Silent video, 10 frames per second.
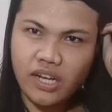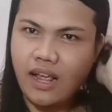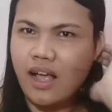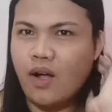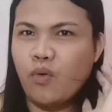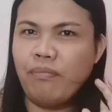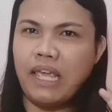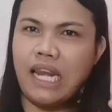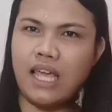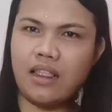siya na
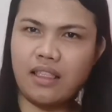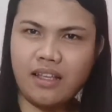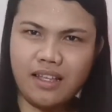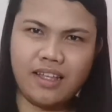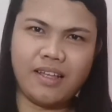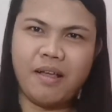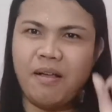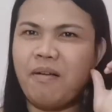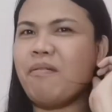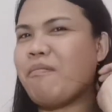uminit,
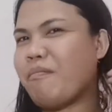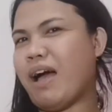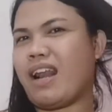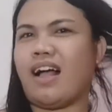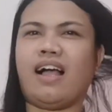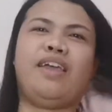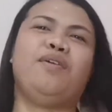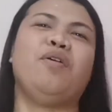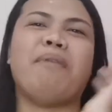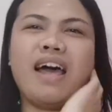parang
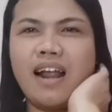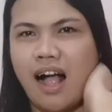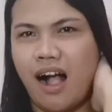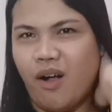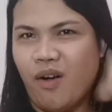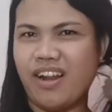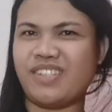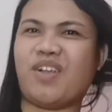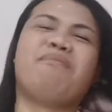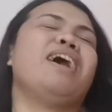kayo, parang ako, na
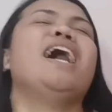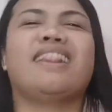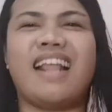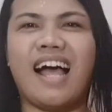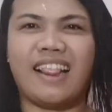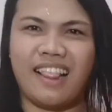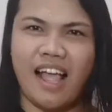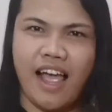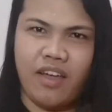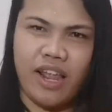sobrang hot na hot
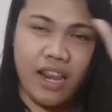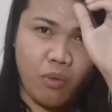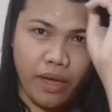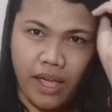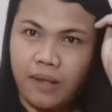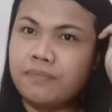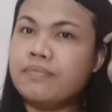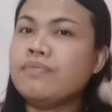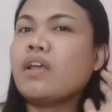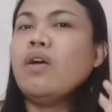na, ayun. Anyway,
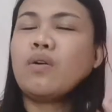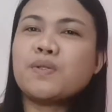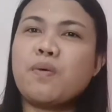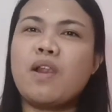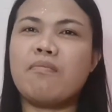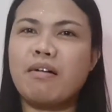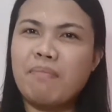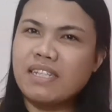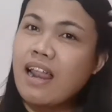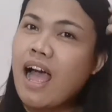gusto ko lang
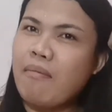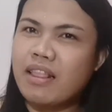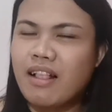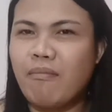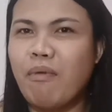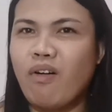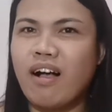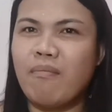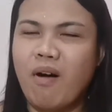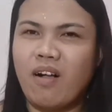magpasalamat ng
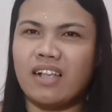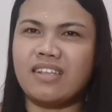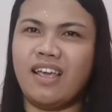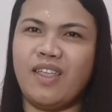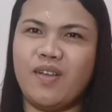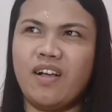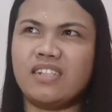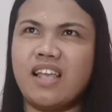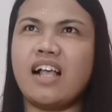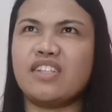bonggang-bongga sa inyo
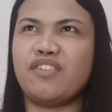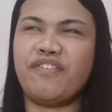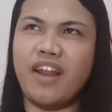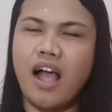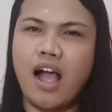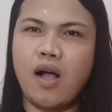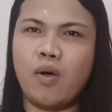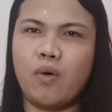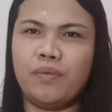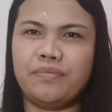kasi as of
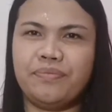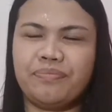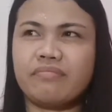now,